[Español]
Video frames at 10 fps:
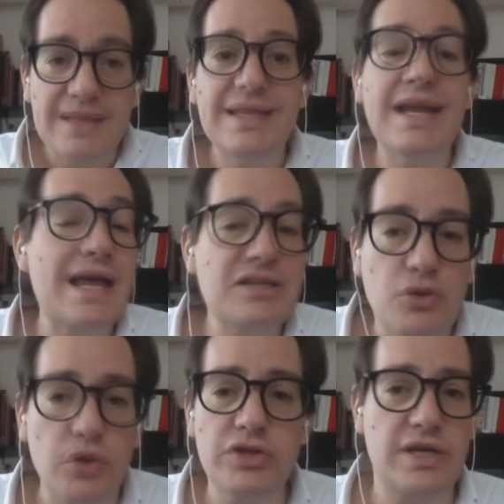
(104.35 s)
de las
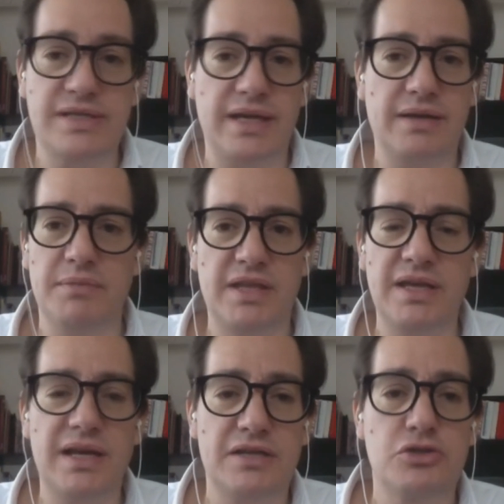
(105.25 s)
cosas hay que
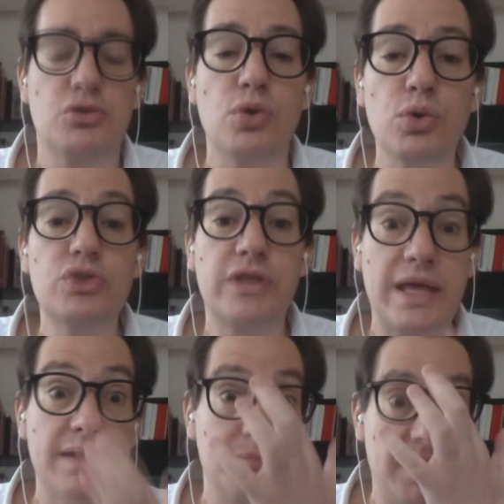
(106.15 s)
medirla en su
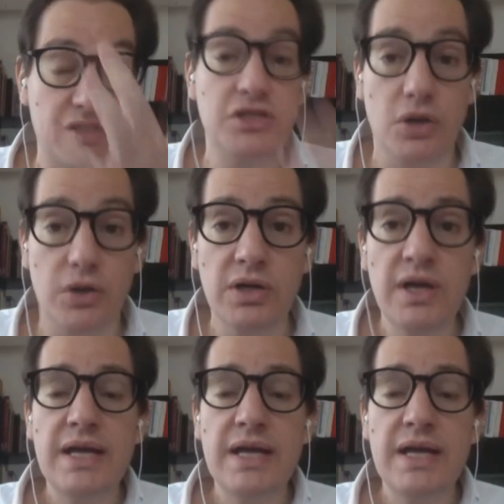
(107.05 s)
justa dimensión